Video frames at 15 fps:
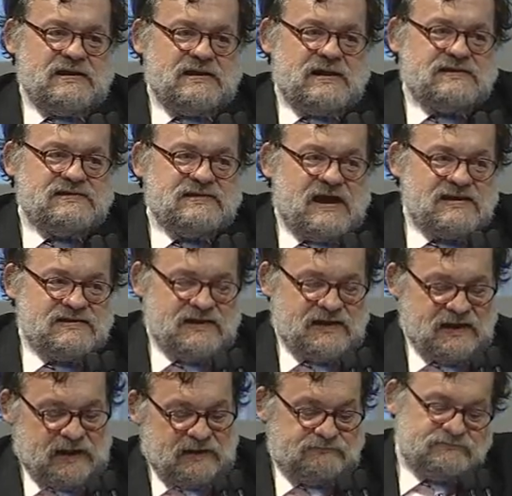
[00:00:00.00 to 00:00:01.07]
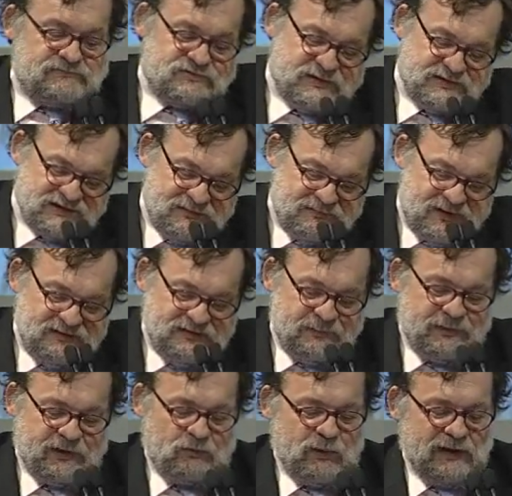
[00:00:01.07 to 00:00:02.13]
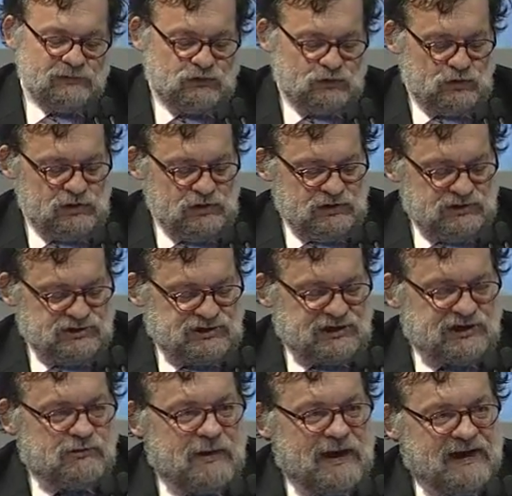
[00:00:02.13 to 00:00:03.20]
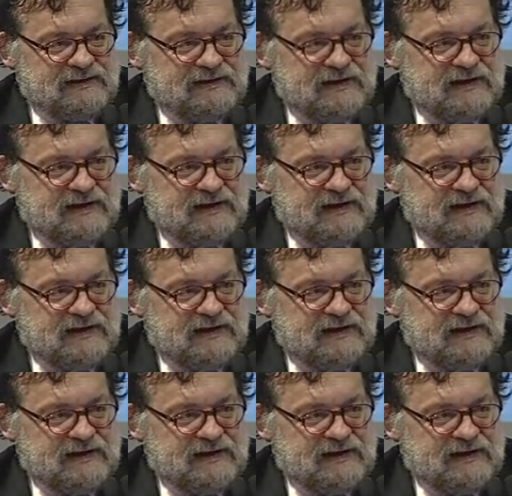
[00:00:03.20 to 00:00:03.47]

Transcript: la didattica, specialmente per quanto ci riguarda,